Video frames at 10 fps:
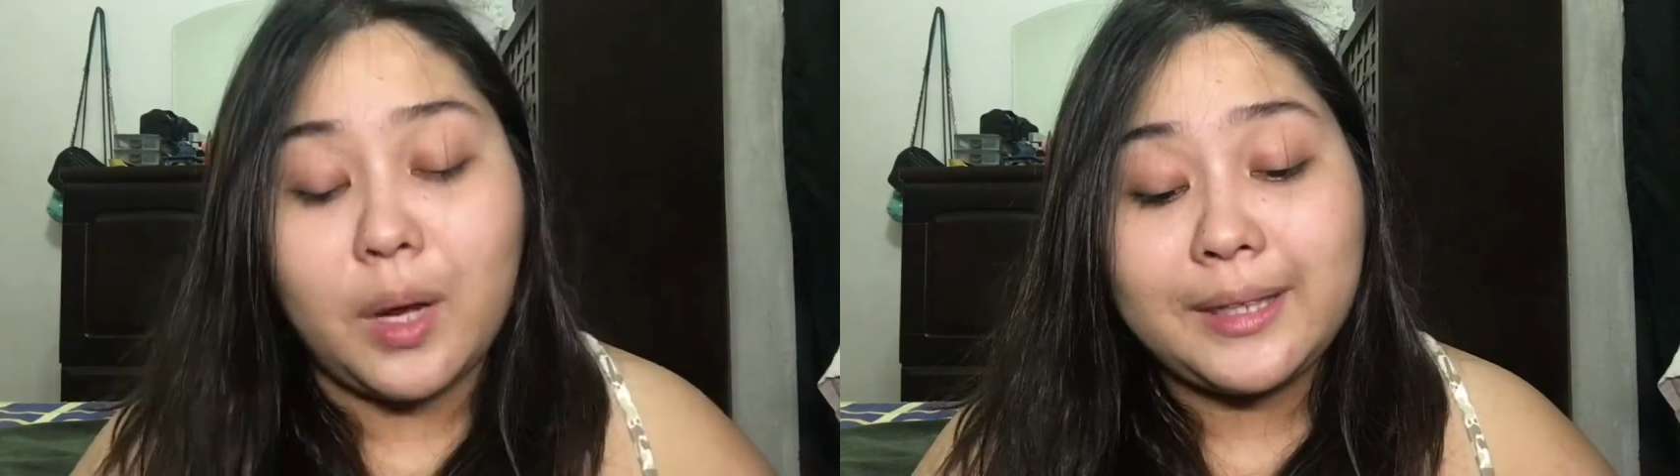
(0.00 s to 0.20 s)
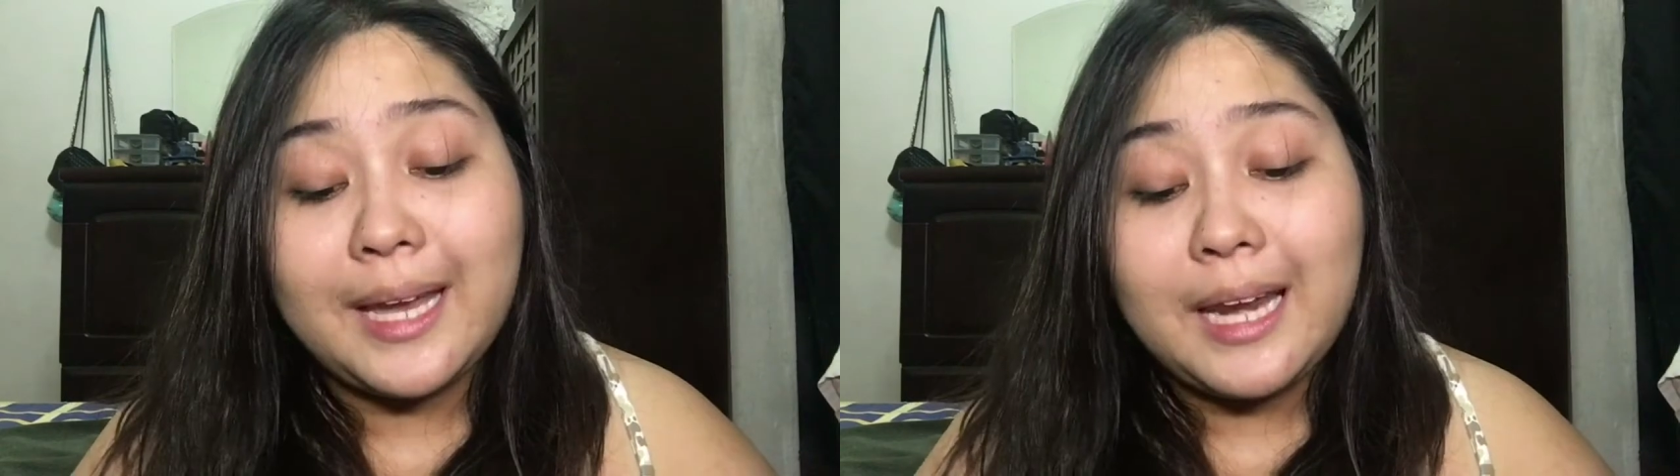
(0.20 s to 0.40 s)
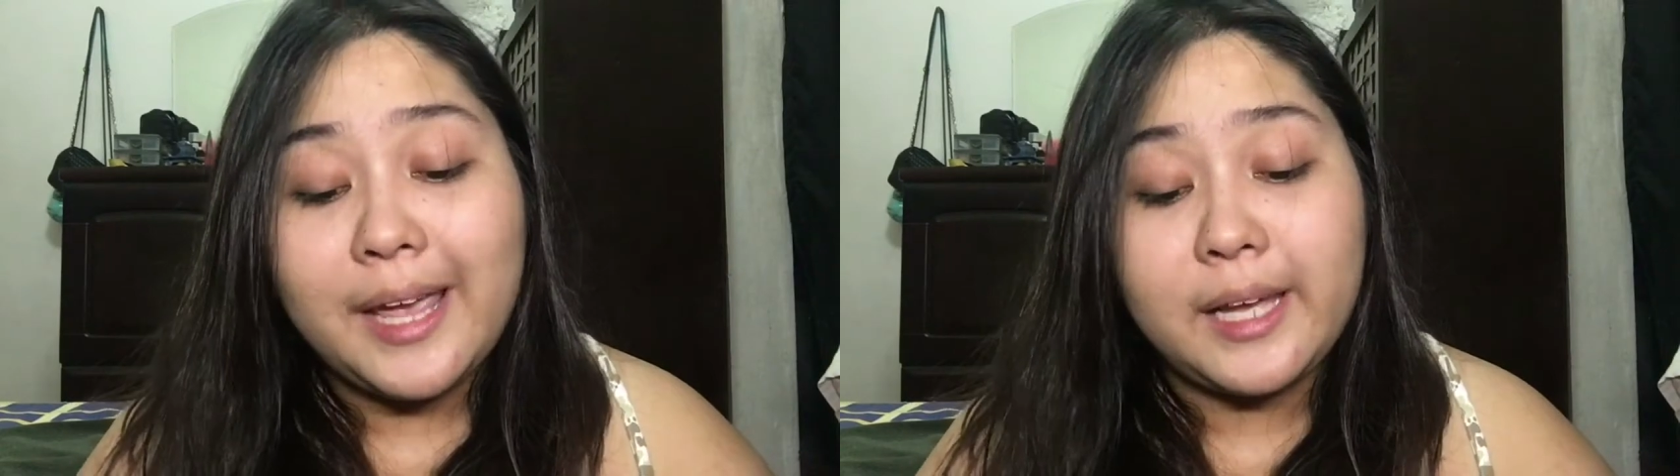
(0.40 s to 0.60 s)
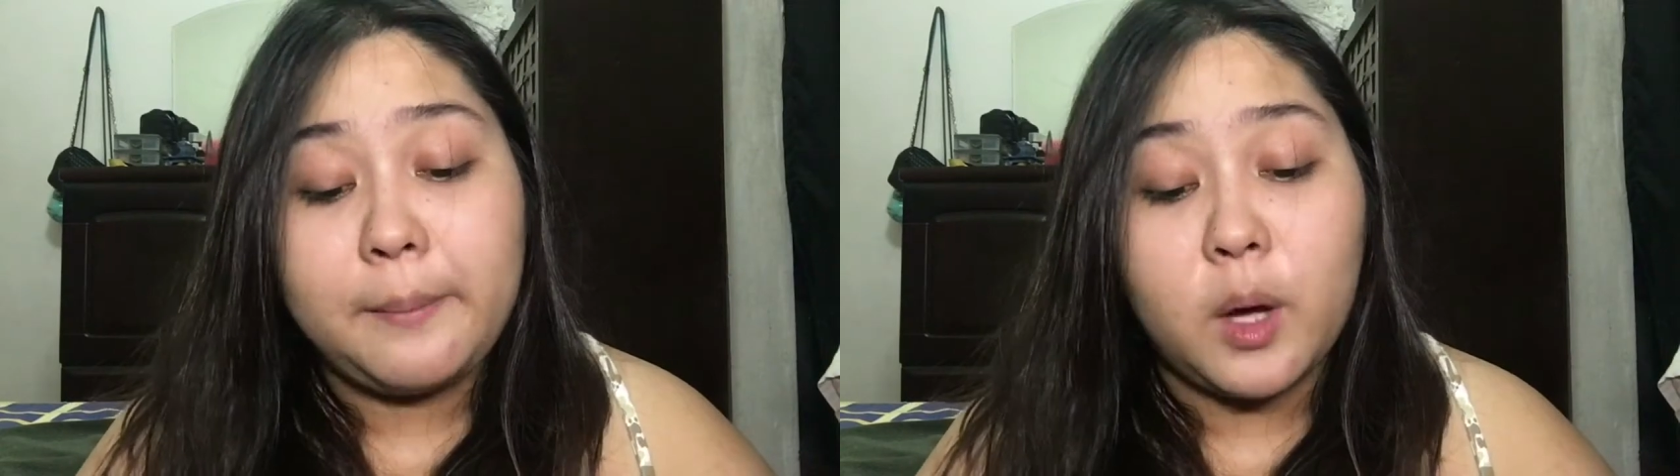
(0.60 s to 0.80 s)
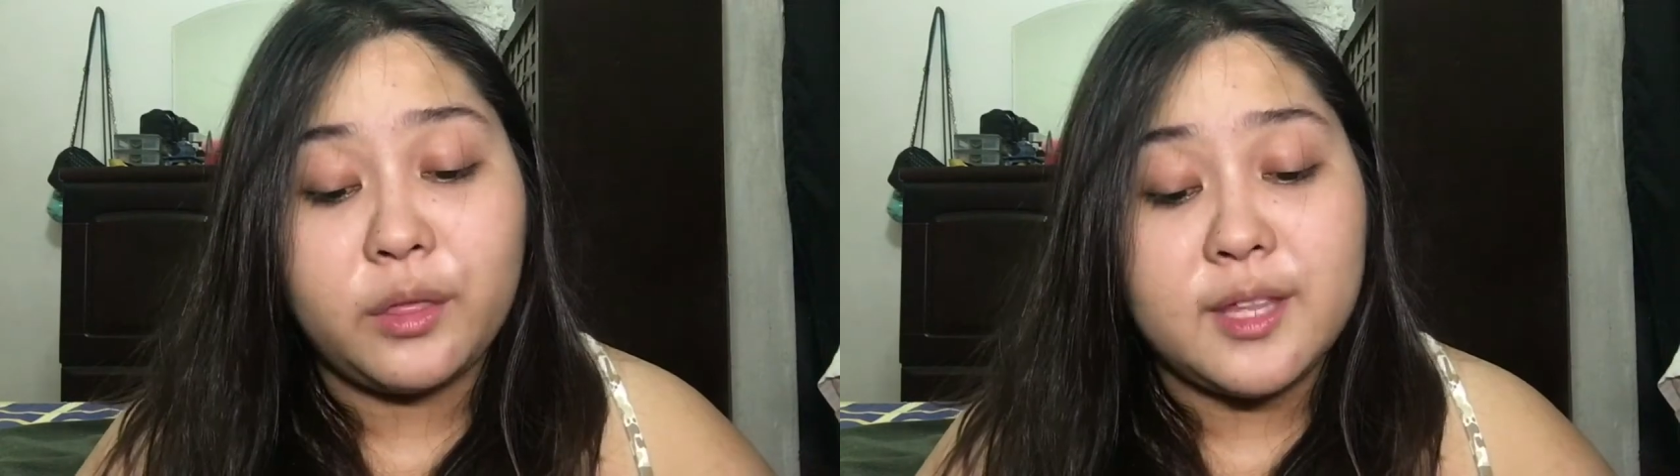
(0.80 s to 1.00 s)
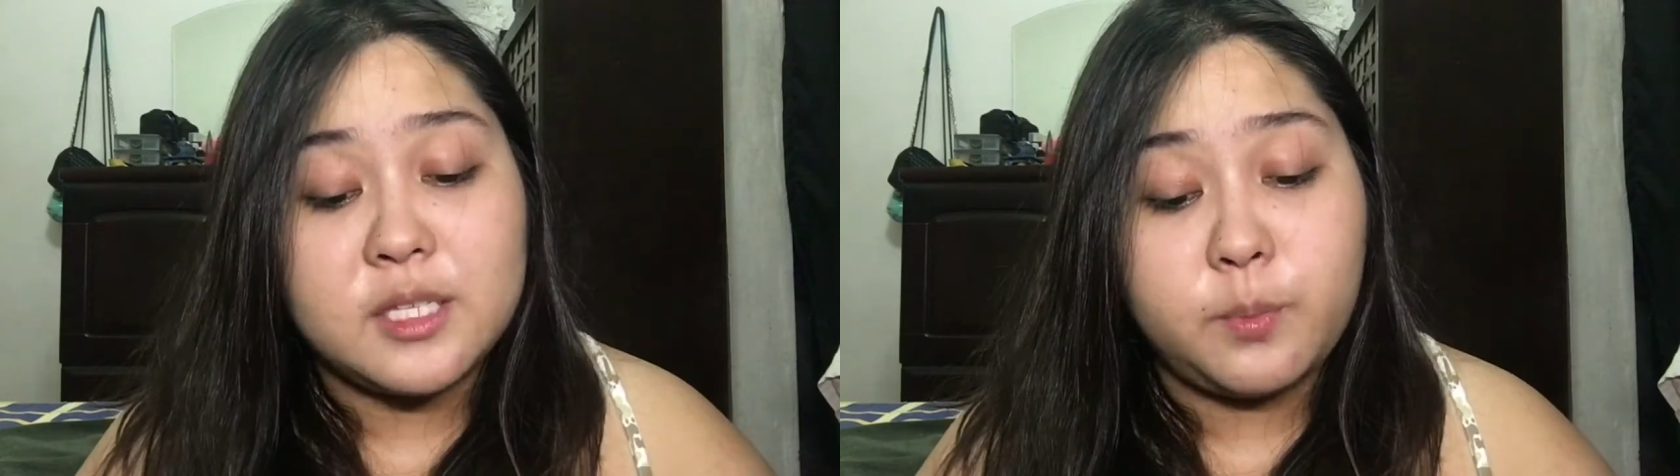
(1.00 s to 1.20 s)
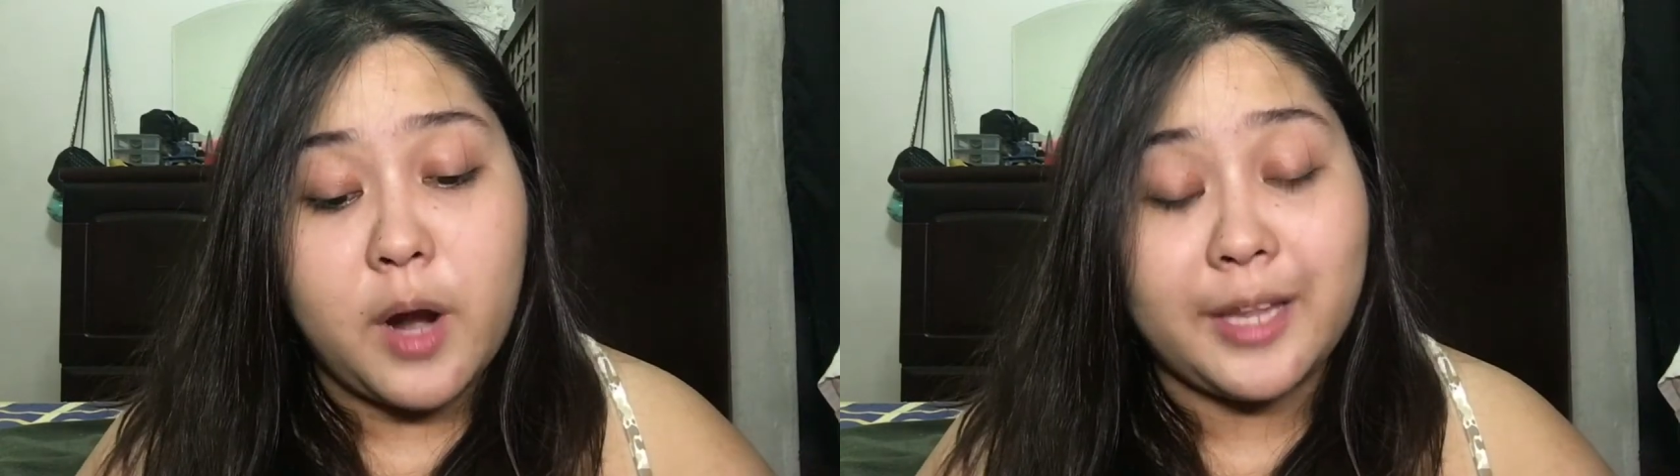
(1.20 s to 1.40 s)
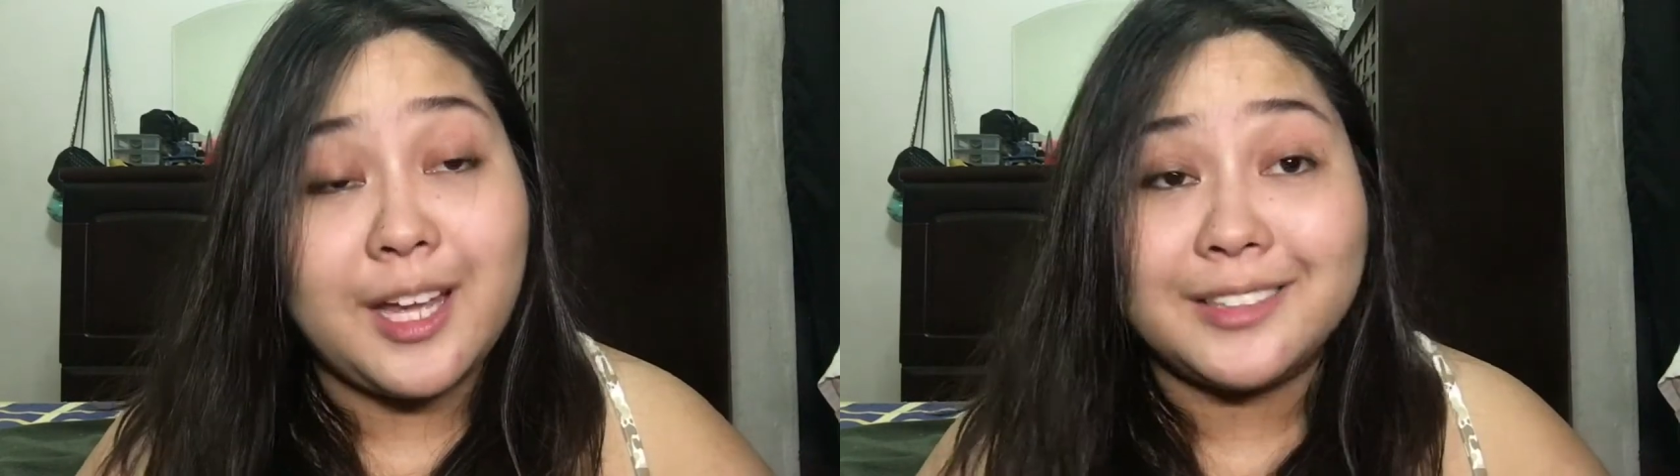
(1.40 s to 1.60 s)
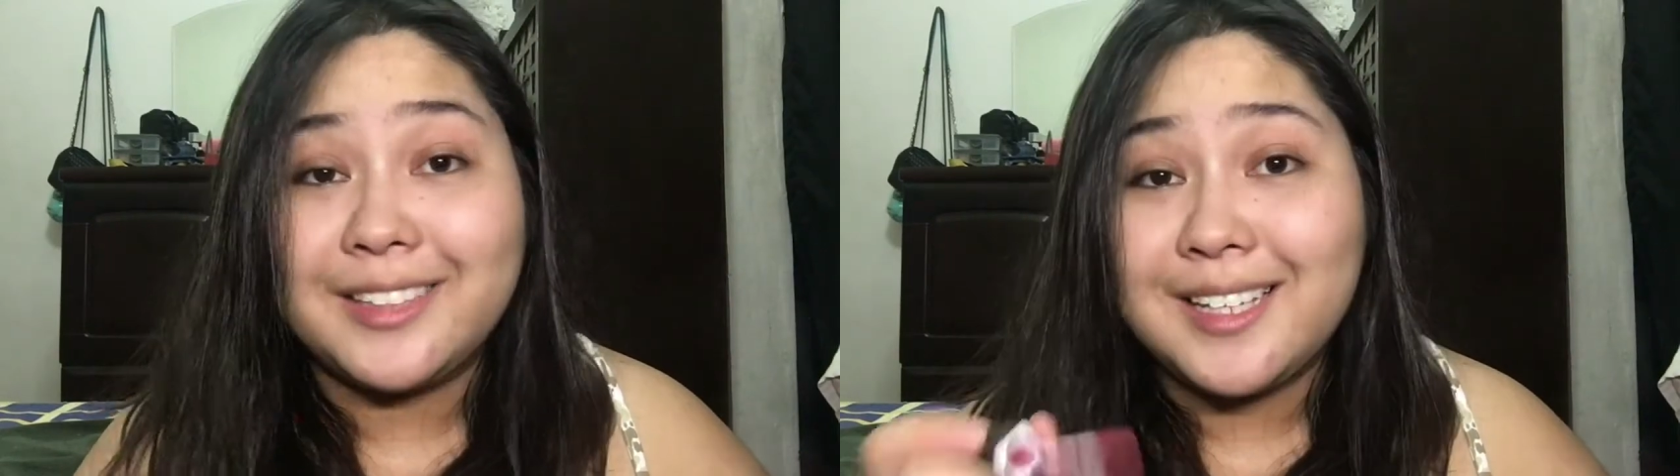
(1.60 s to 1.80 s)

What I like about this product